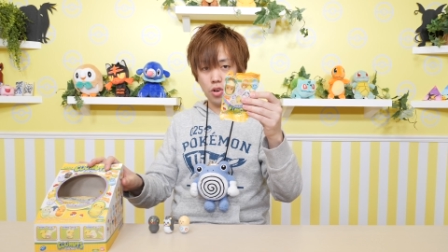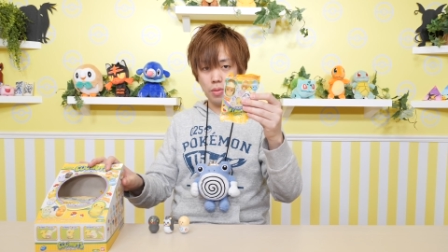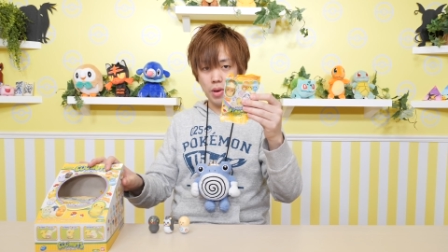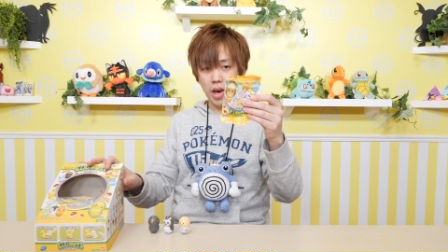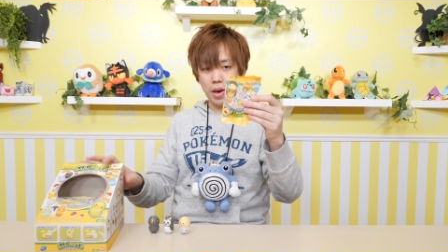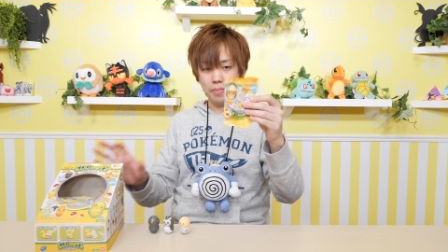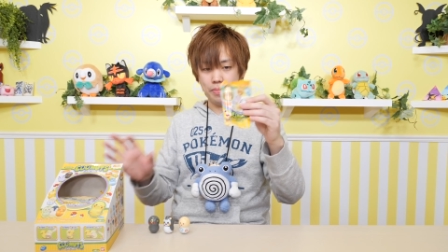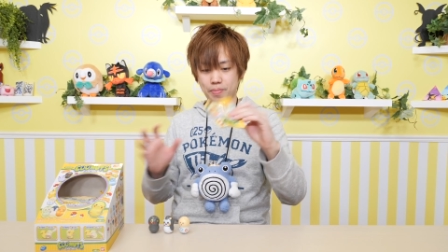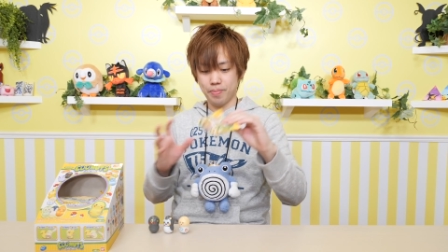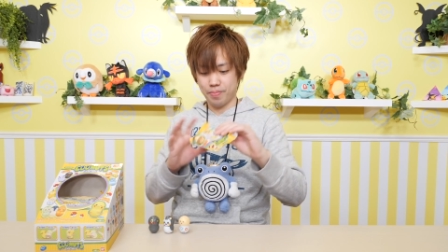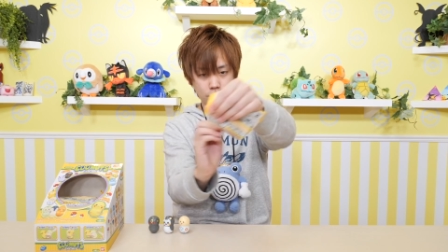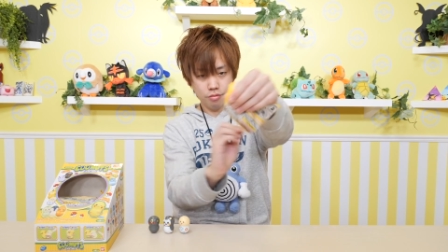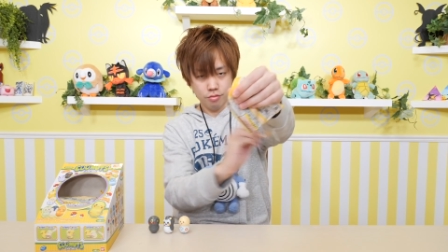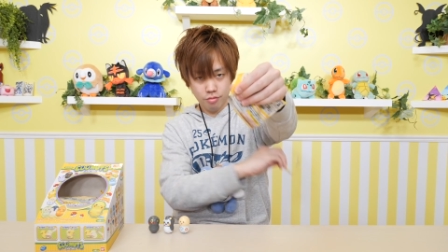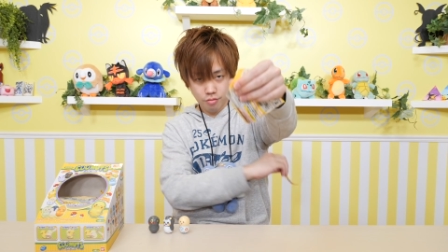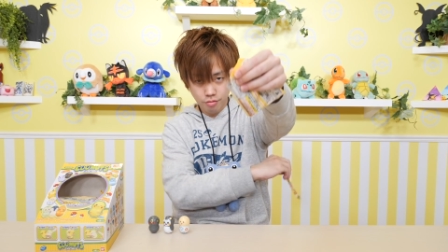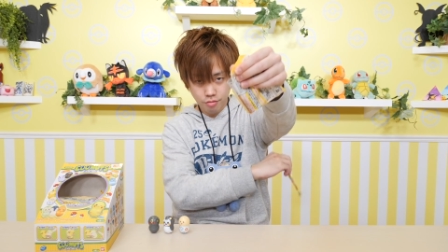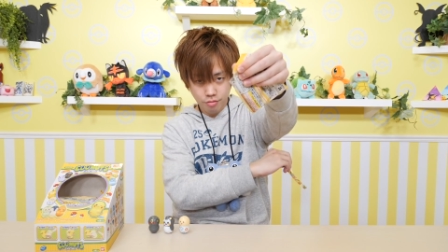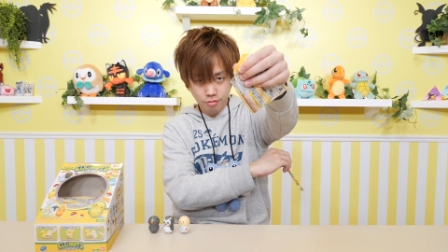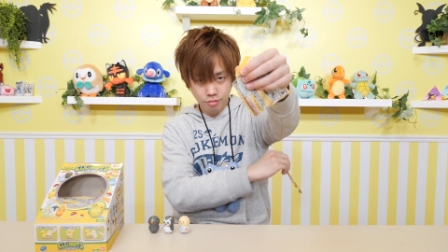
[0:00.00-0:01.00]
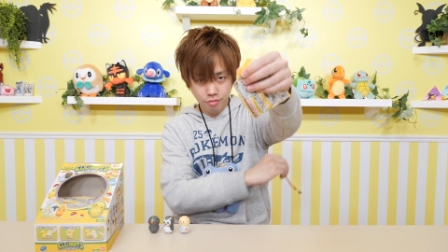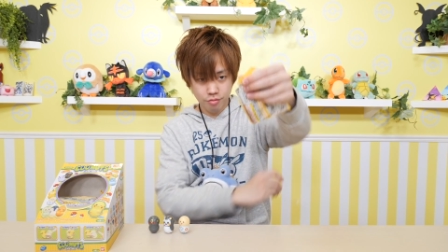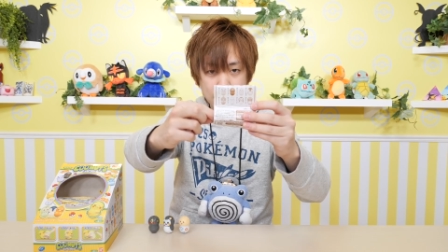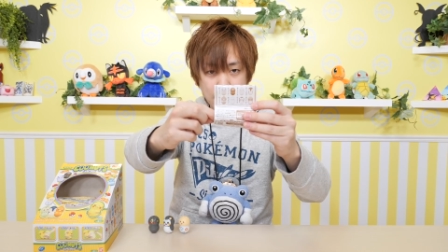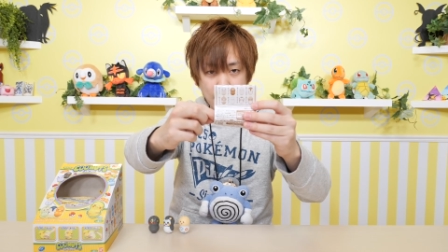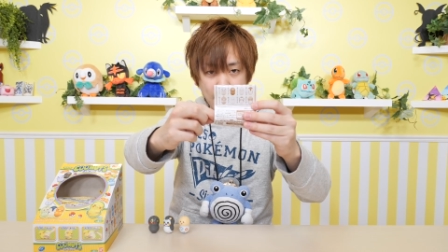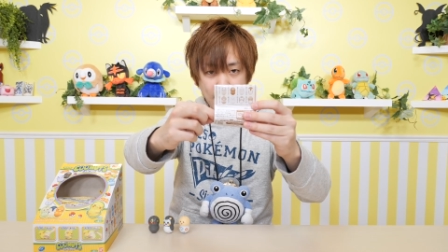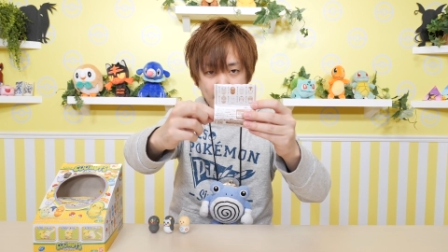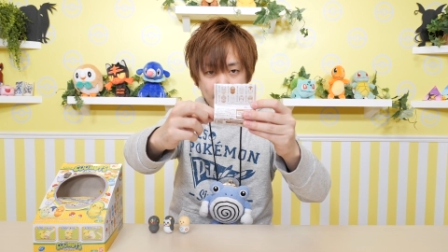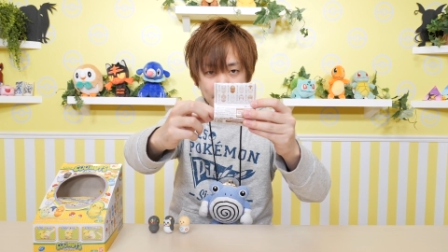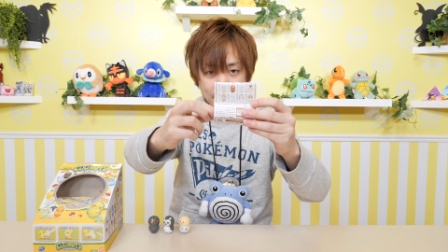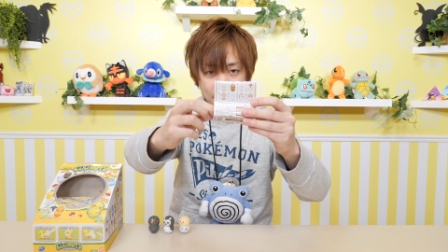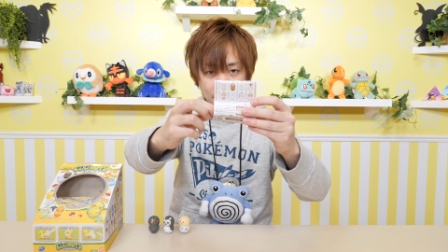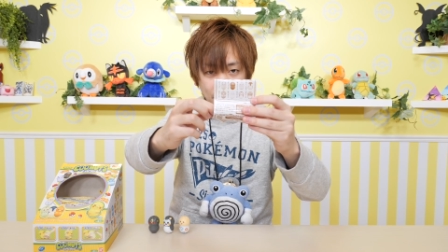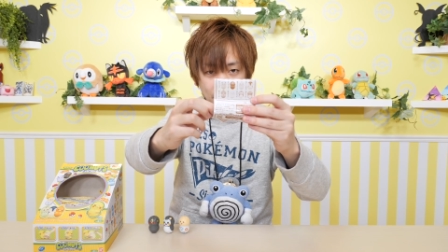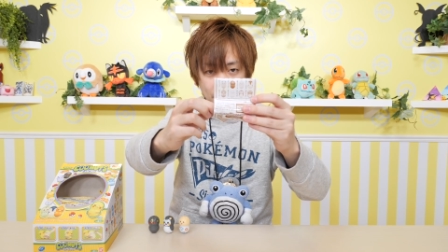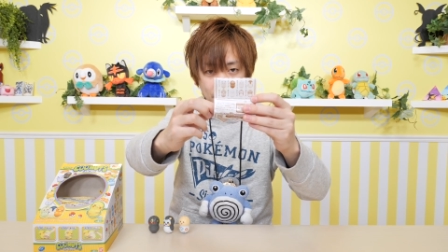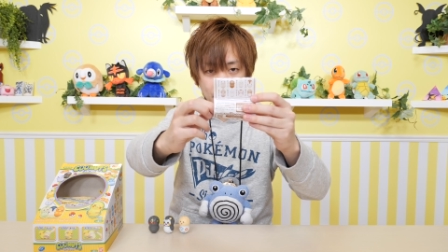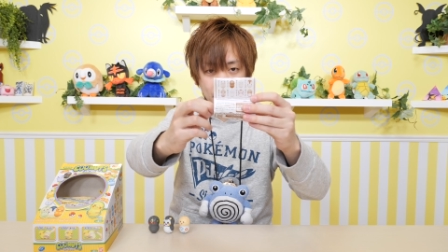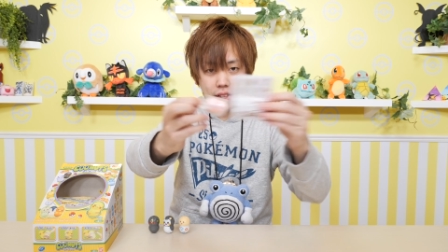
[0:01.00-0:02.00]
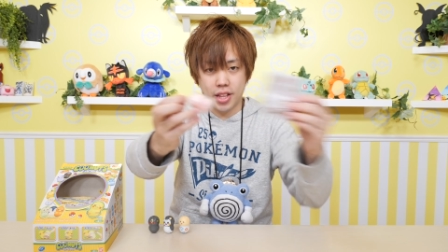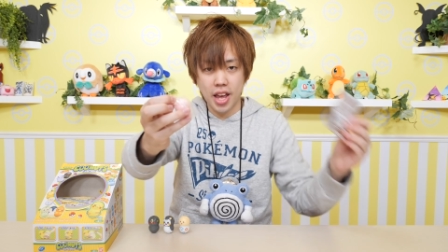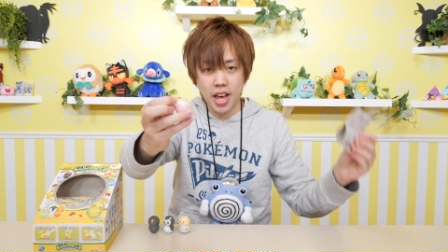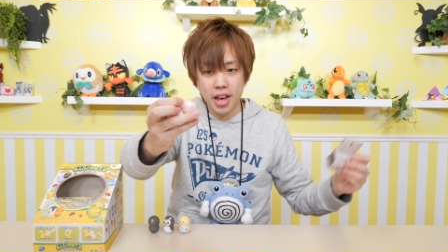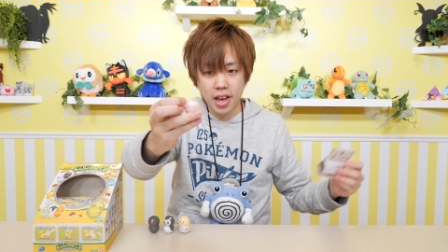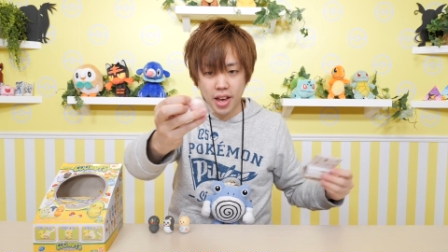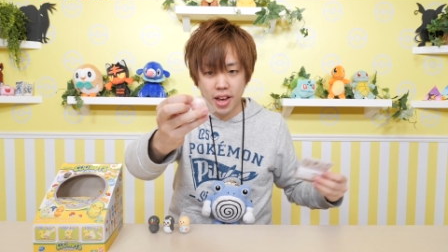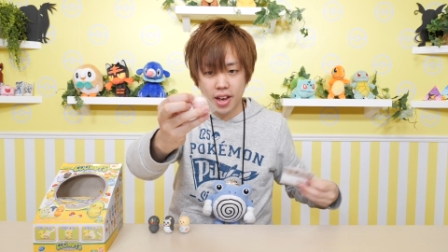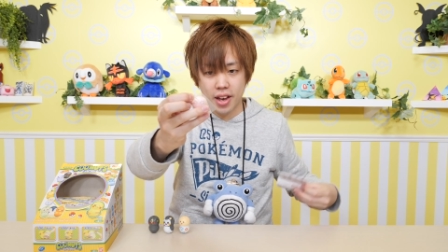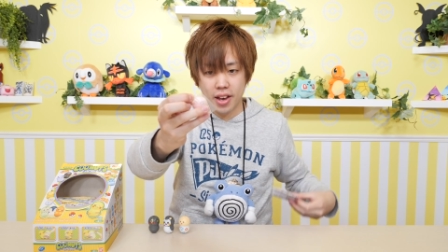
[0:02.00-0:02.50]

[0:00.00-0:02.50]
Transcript: 個目せーので